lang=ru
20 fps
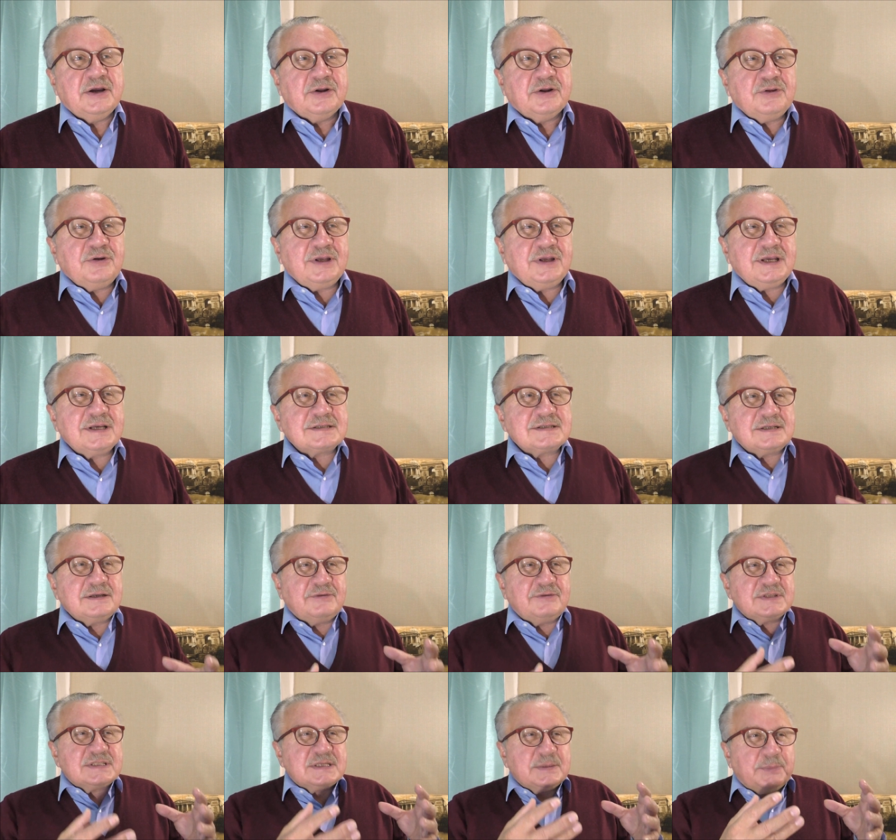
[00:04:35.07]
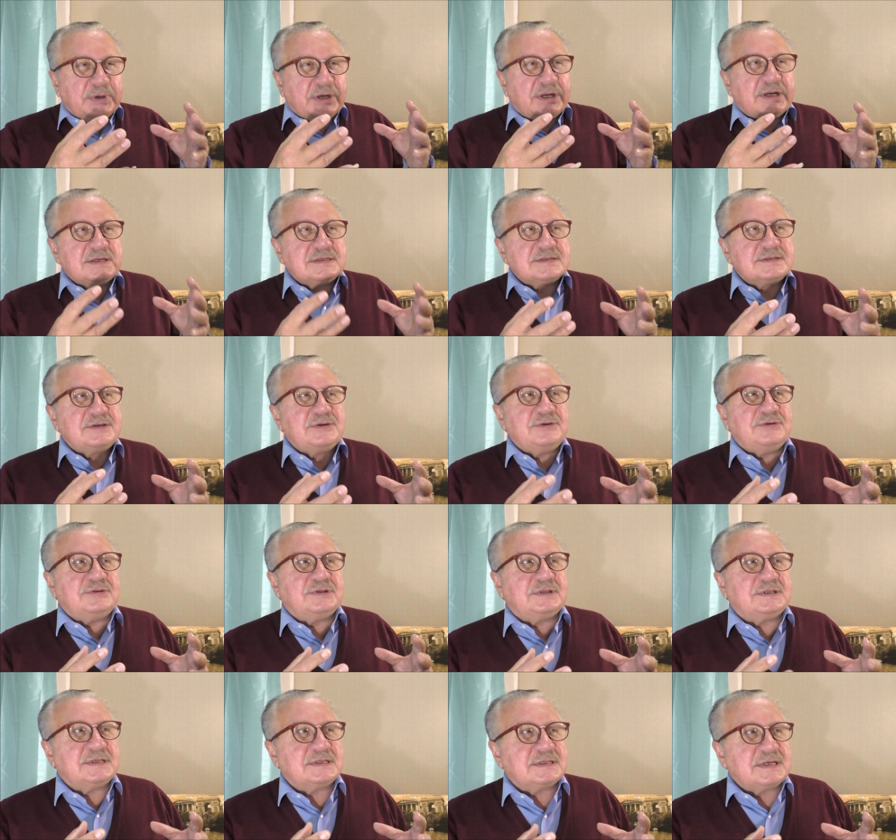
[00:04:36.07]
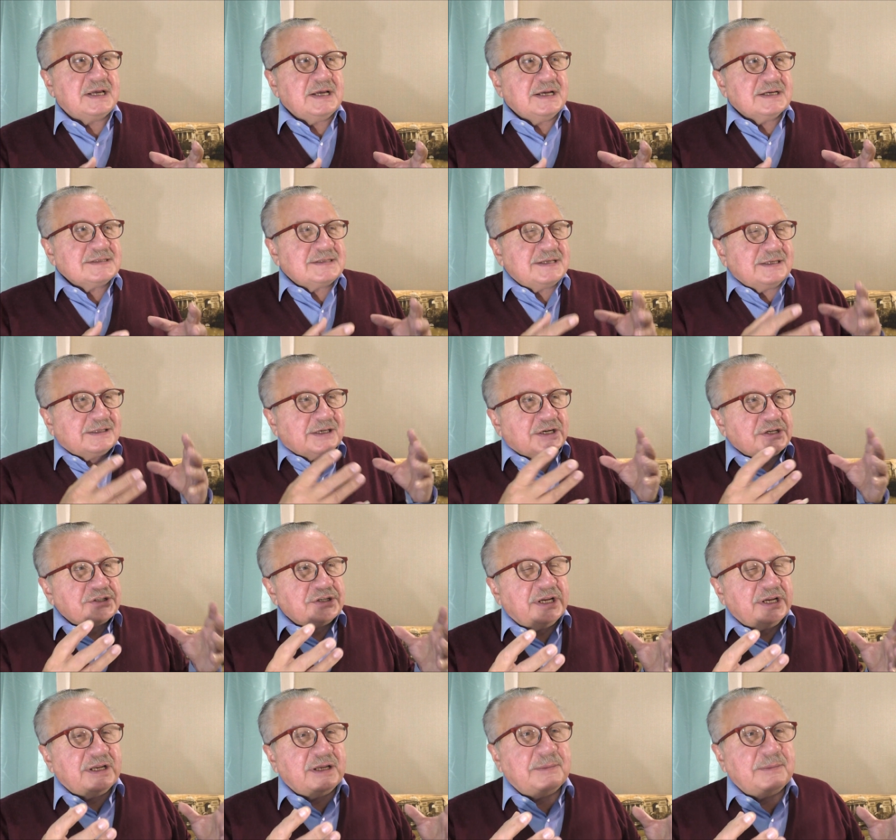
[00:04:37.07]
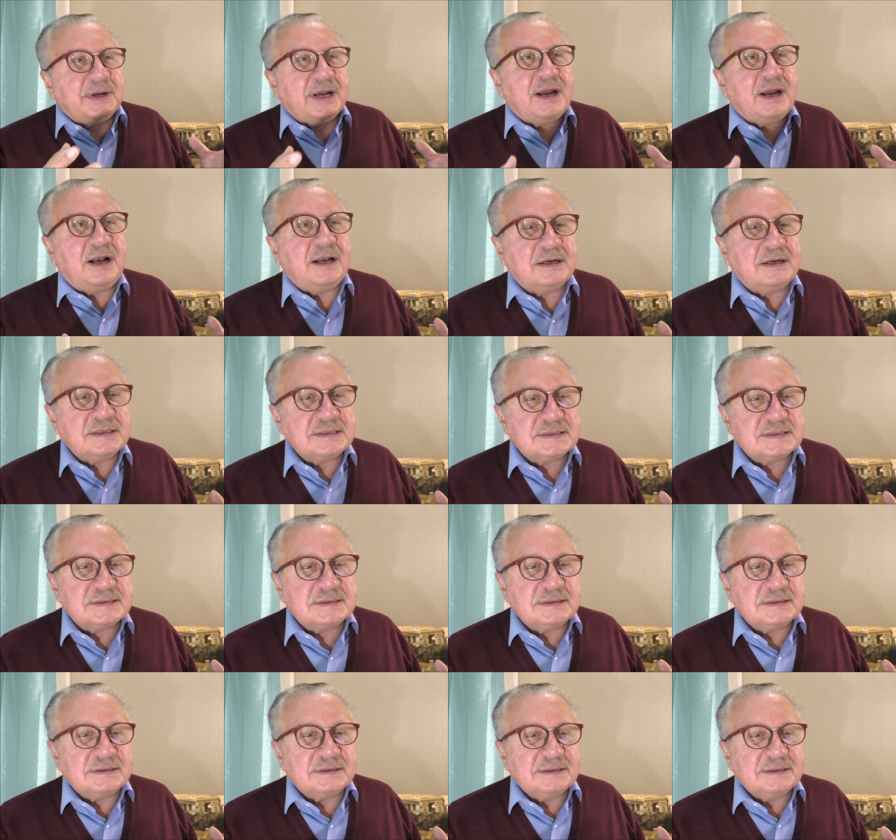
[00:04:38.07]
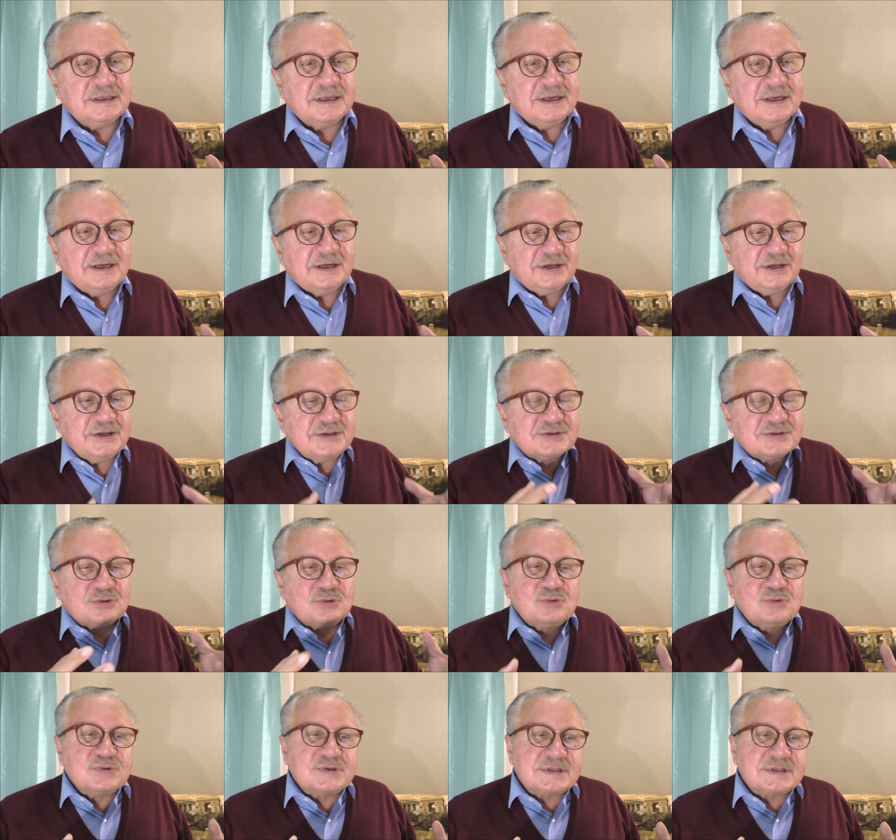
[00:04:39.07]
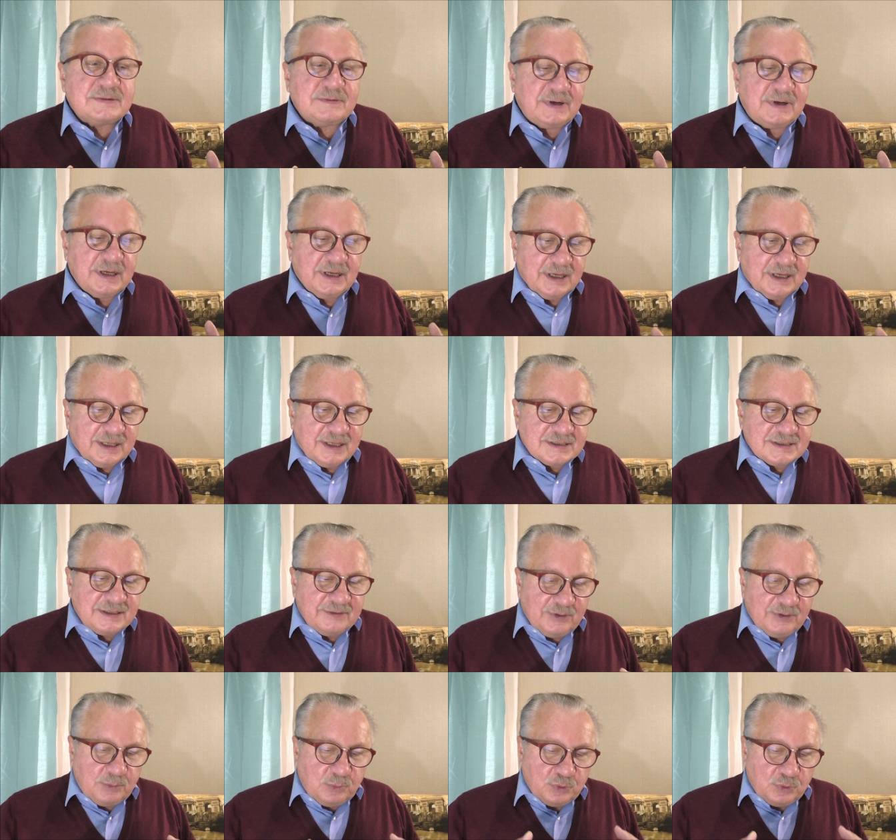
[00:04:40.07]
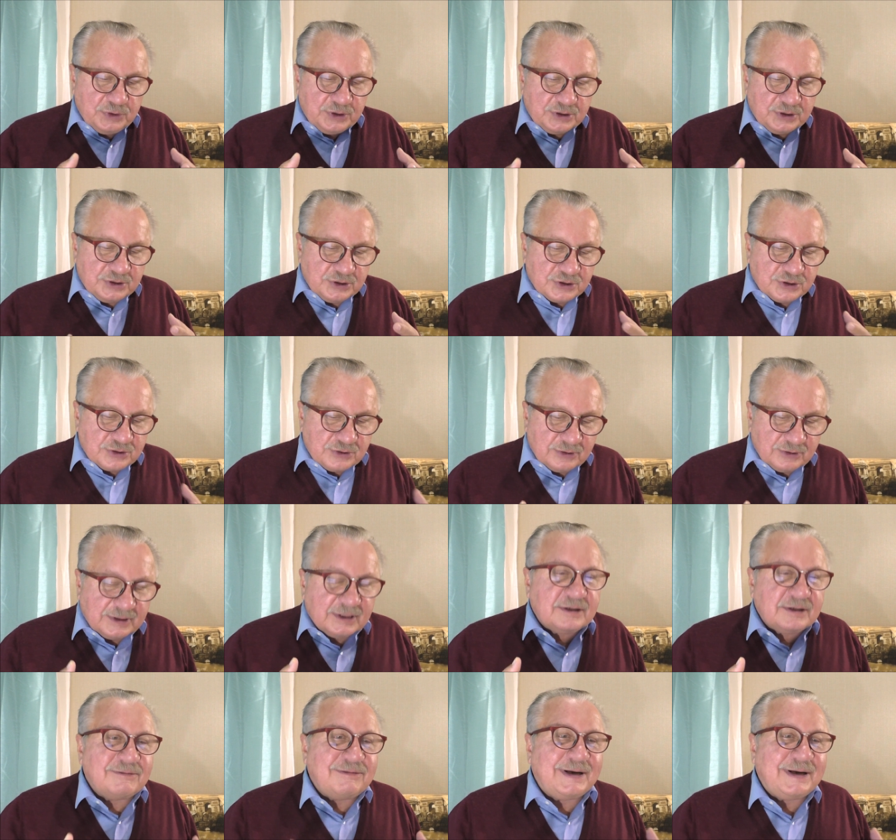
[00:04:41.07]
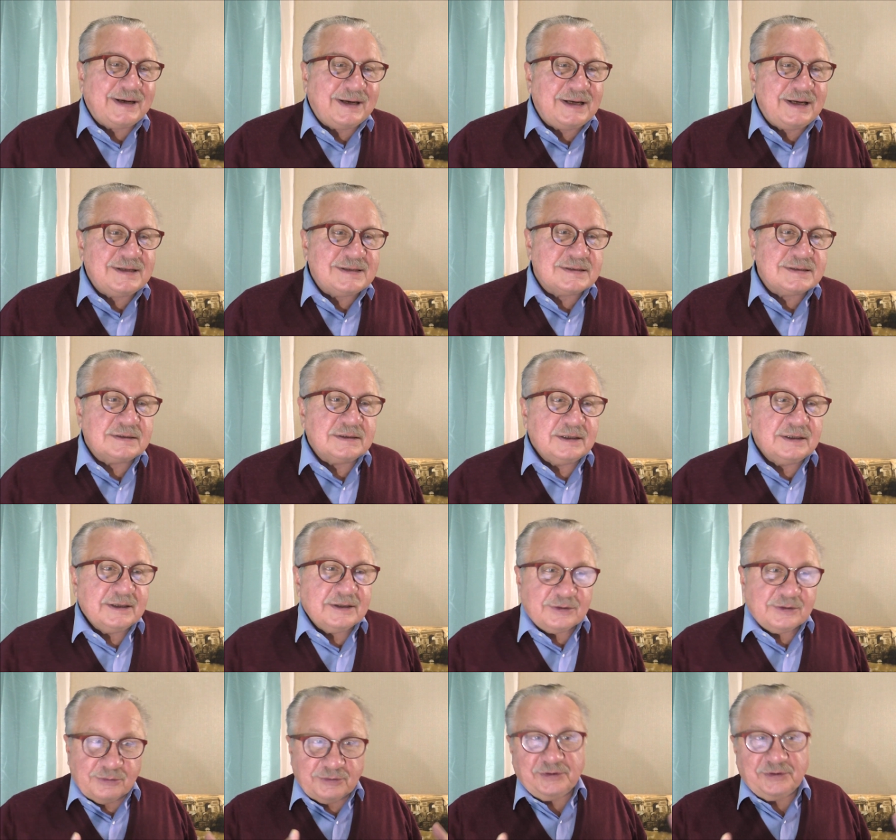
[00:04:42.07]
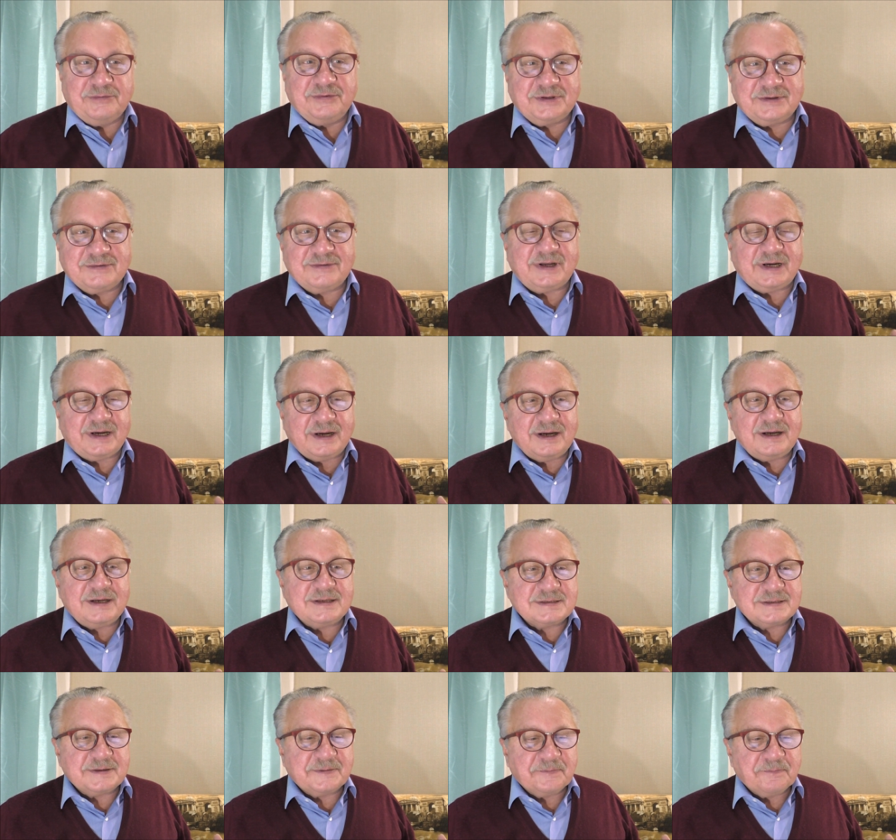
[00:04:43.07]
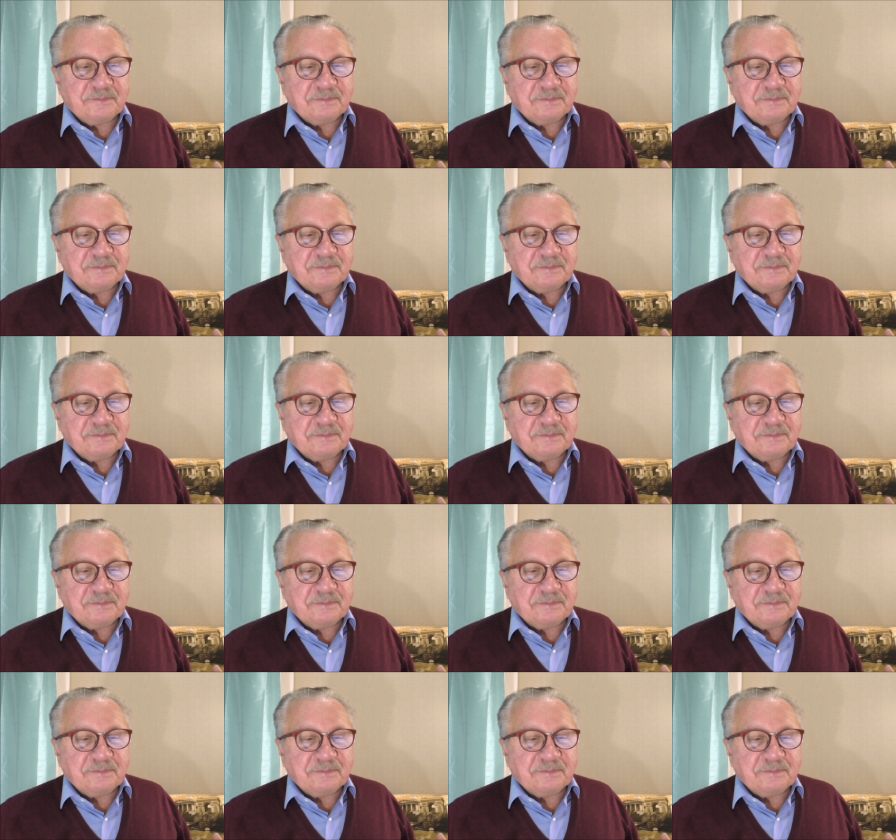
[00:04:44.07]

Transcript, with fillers: Но если вы соприкоснетесь с отражением реальности, искусства, если вы будете что-то творить, но не вытворять,